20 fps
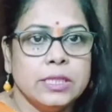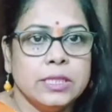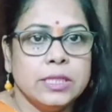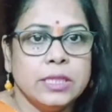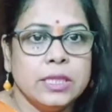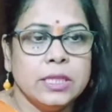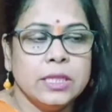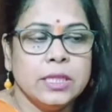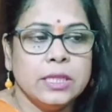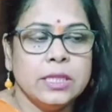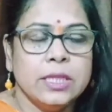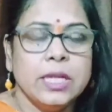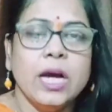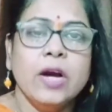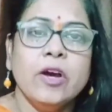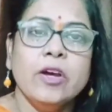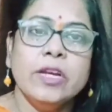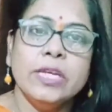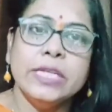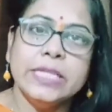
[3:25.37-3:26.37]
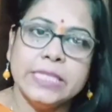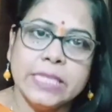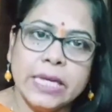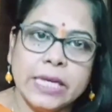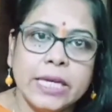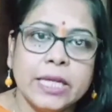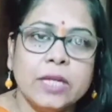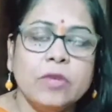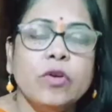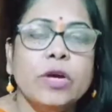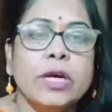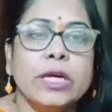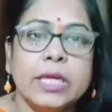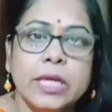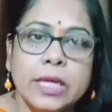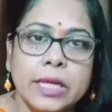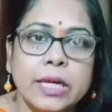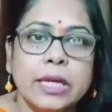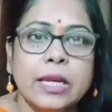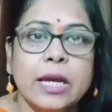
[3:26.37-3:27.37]
যে না হয় নিজেই একটু
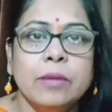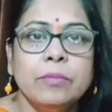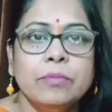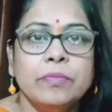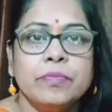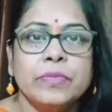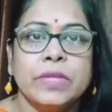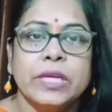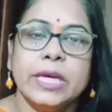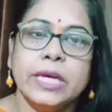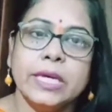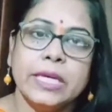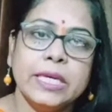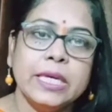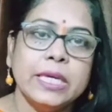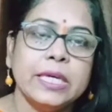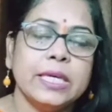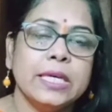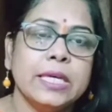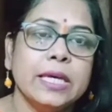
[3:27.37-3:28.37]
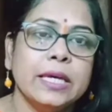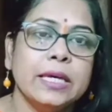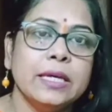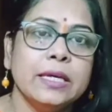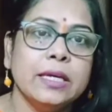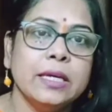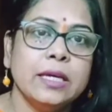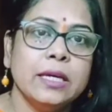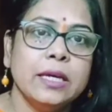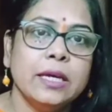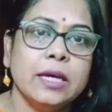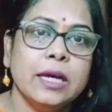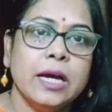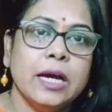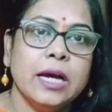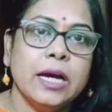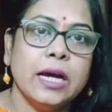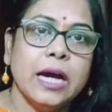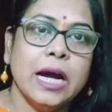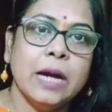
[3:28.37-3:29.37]
এগিয়ে গেলাম এগিয়ে গিয়ে
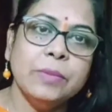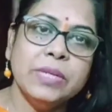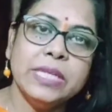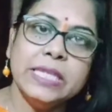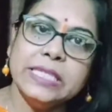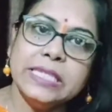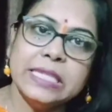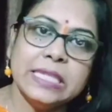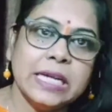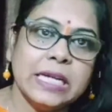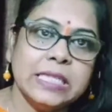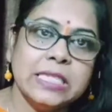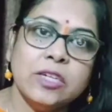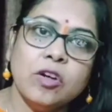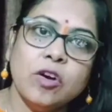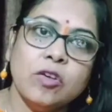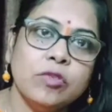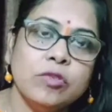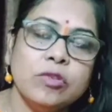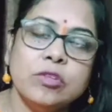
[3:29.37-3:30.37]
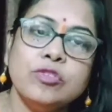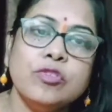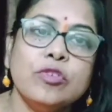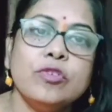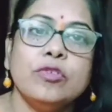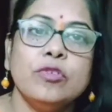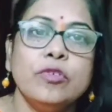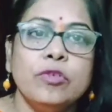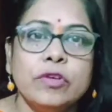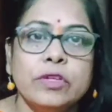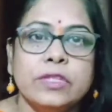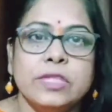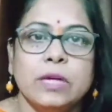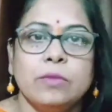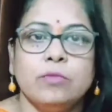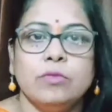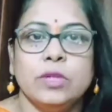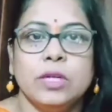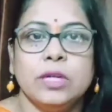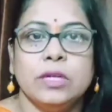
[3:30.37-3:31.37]
আমি নিজের কাছে কখনো ছোট হয়ে
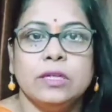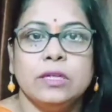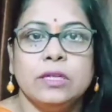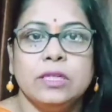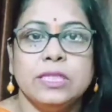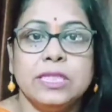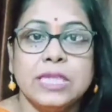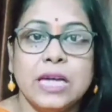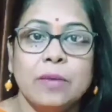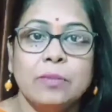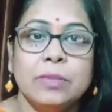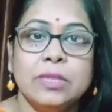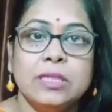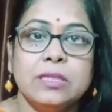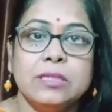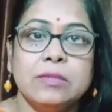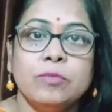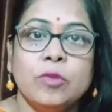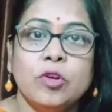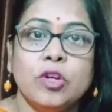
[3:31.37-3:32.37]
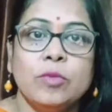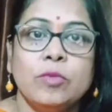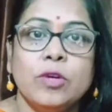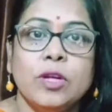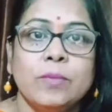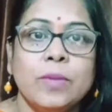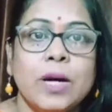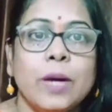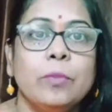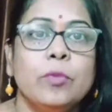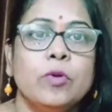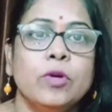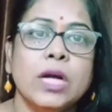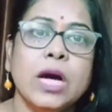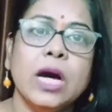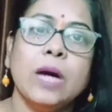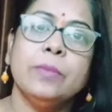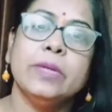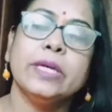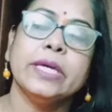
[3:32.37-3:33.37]
যাব না যে আমি মনে মনে ভাববো
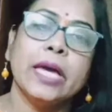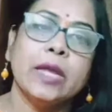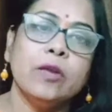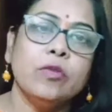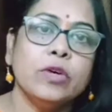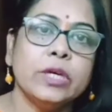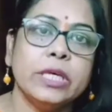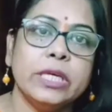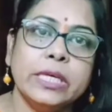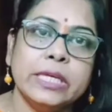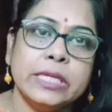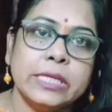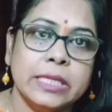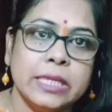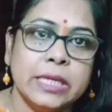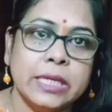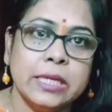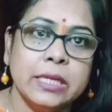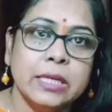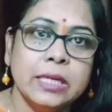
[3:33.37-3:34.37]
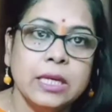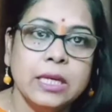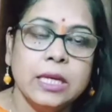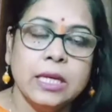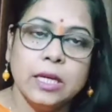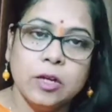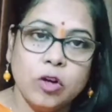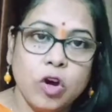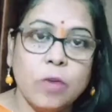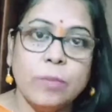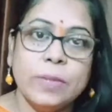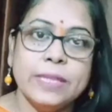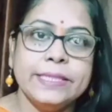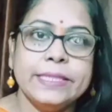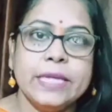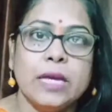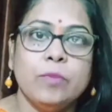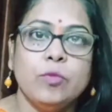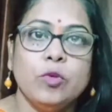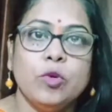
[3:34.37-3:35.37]
না আমি কেন এগিয়ে গিয়ে ক্ষমা
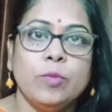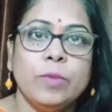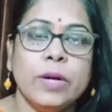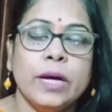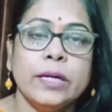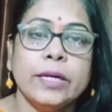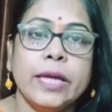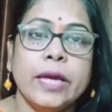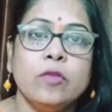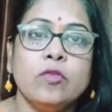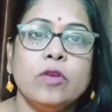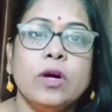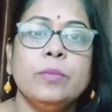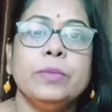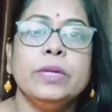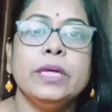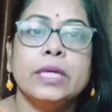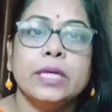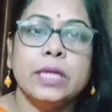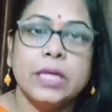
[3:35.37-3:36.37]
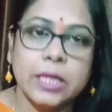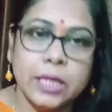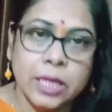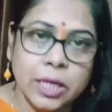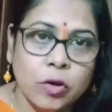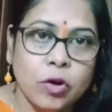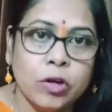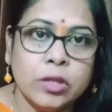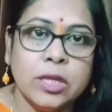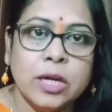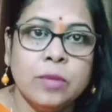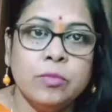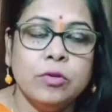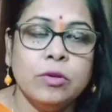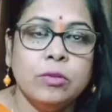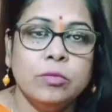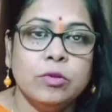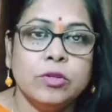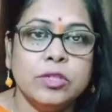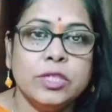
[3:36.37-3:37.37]
চাইবো বা কেন আমি এগিয়ে গিয়ে কথা
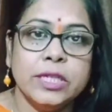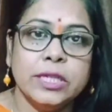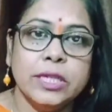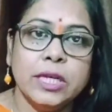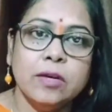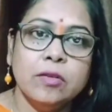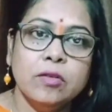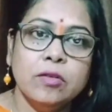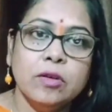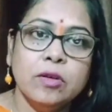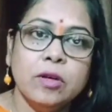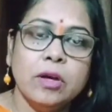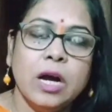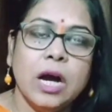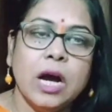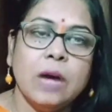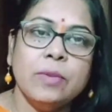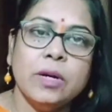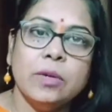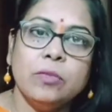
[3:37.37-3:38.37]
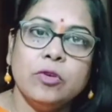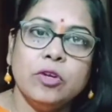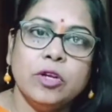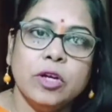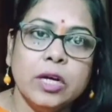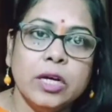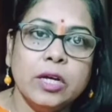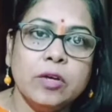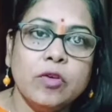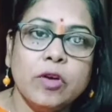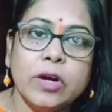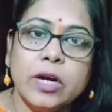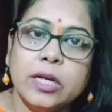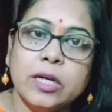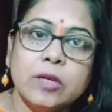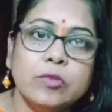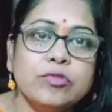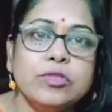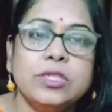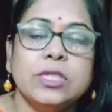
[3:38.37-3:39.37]
বলবো সেটাও আমার মনে হয়
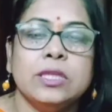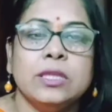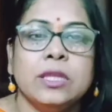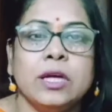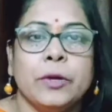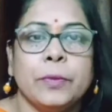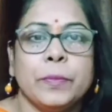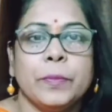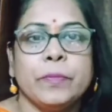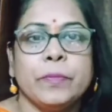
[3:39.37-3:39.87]
করাটা উচিত না